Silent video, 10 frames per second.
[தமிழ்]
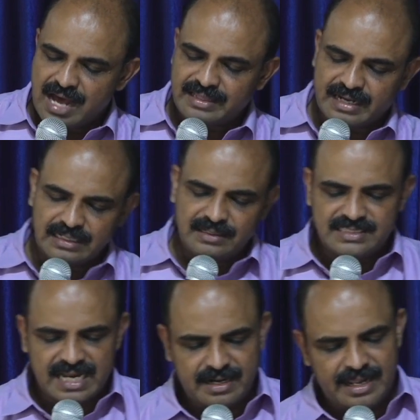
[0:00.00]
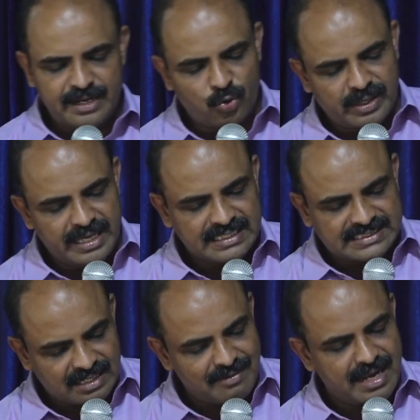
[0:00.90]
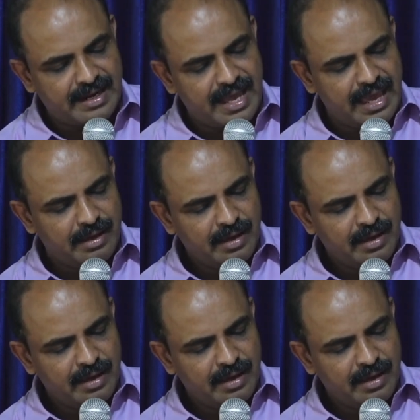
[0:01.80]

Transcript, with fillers: அதை கண்டு ஜனங்களை நோக்கி இஸ்ரவேலரே